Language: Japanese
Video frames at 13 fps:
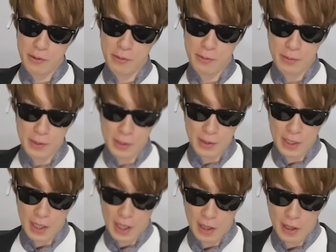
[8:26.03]
る
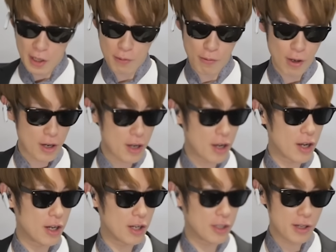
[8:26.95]
あれなの
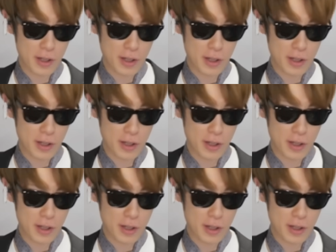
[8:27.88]
かな。